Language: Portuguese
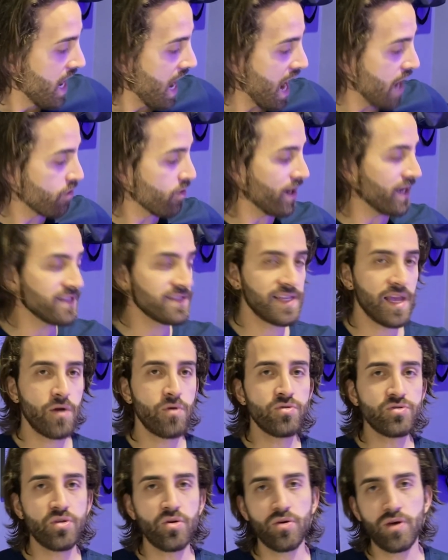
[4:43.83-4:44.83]
Agora, em
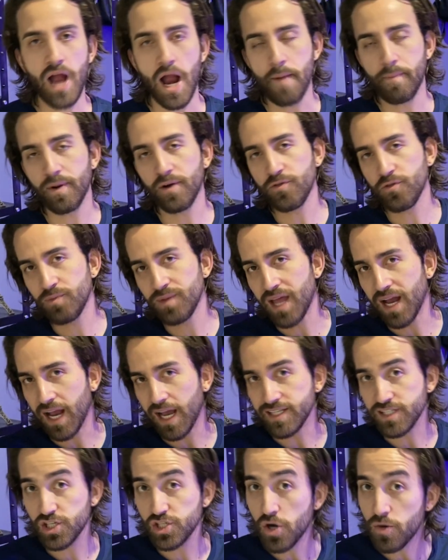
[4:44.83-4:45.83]
segundo lugar, perfume da
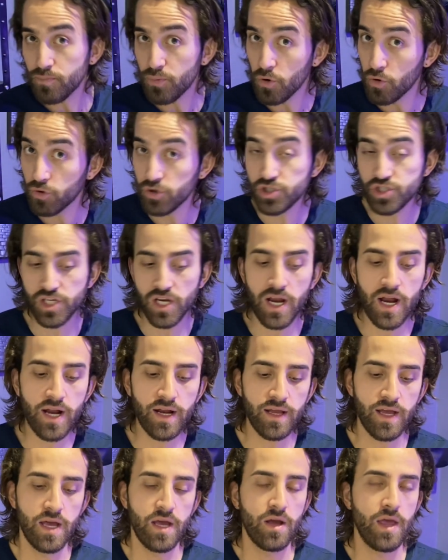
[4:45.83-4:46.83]
casa Jean Paul
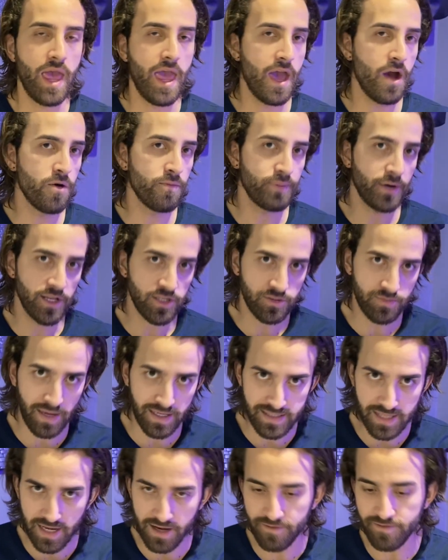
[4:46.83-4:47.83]
Gaultier é um preço
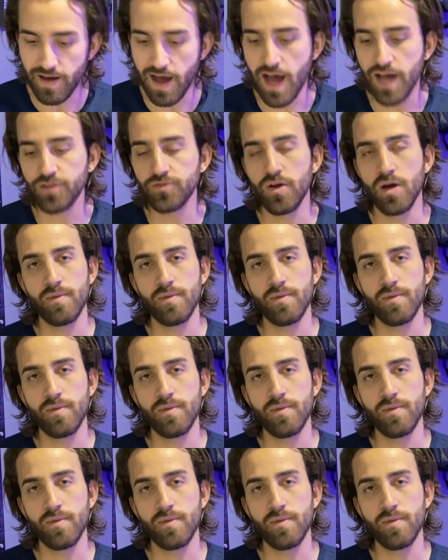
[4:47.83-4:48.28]
mais elevado,